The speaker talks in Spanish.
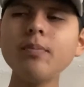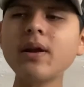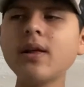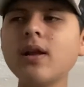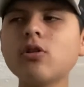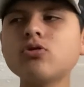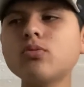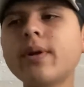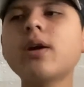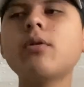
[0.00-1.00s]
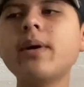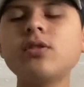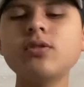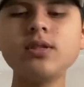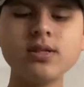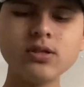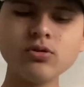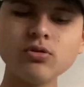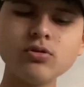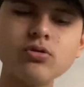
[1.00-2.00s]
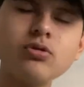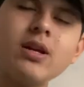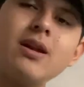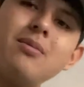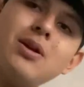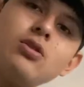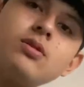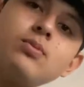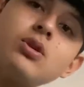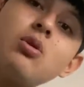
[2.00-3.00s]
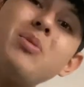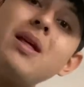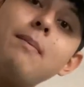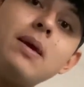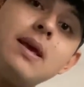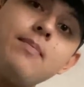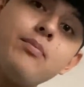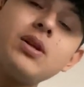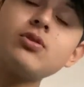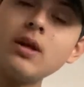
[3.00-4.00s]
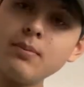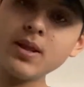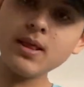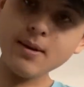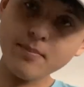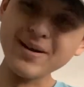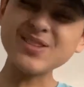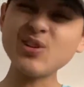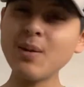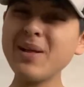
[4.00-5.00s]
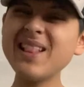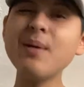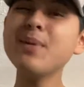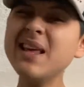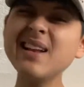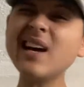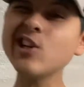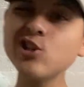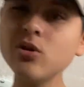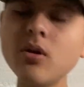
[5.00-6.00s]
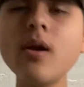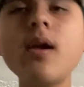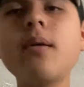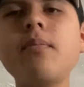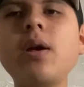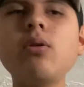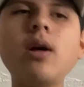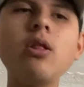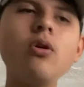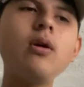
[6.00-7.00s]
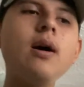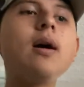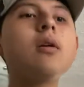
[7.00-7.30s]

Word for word: perdí la costumbre de comer. Entonces, estos tener varios tiempos de comida a mí personalmente, personalmente a mí, Nacho, me ha ayudado a